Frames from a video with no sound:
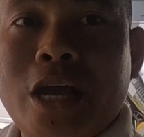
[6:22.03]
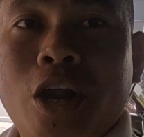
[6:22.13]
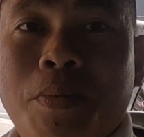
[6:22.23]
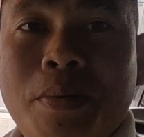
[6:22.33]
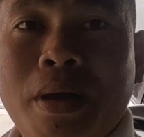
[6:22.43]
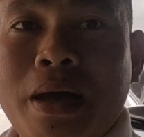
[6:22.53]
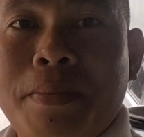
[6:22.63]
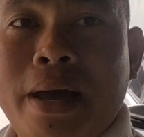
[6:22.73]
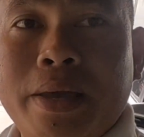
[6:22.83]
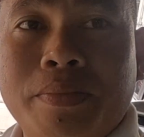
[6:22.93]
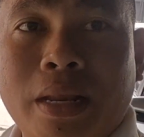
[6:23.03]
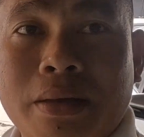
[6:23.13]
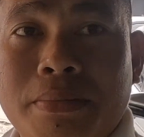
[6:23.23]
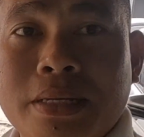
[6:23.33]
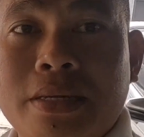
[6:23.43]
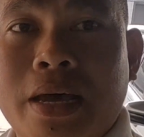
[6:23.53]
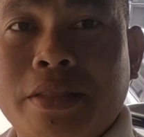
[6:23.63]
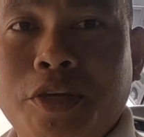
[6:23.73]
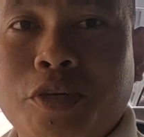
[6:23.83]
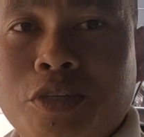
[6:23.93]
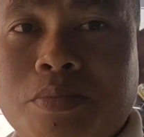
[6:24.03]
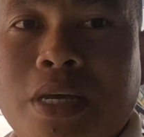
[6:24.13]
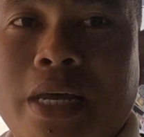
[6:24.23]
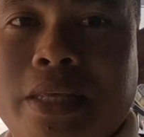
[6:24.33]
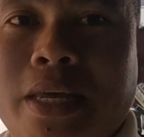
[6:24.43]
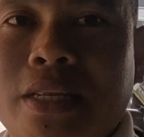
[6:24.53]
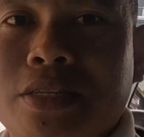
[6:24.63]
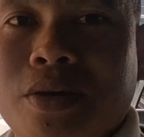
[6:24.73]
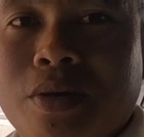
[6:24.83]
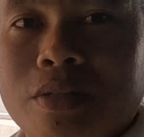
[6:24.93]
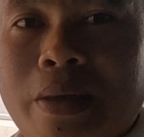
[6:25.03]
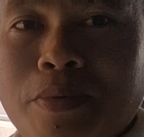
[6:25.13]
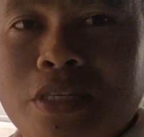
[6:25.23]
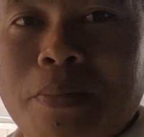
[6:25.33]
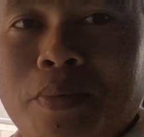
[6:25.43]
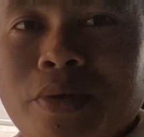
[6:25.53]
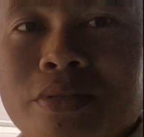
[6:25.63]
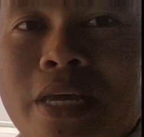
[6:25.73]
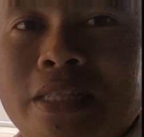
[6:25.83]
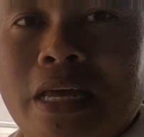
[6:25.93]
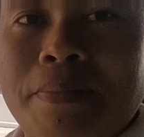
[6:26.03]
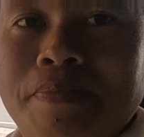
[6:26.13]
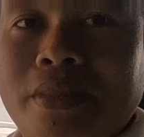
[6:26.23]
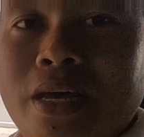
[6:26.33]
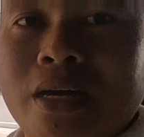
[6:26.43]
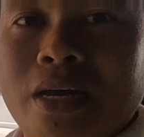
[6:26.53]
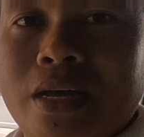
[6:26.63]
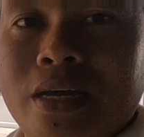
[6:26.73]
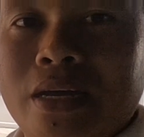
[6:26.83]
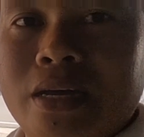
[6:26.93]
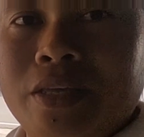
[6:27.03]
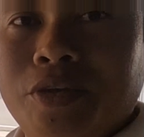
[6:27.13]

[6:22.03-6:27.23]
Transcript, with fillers: So ayan, maraming maraming salamat mga kabayan and uh, sa mga nanonood po sa, sa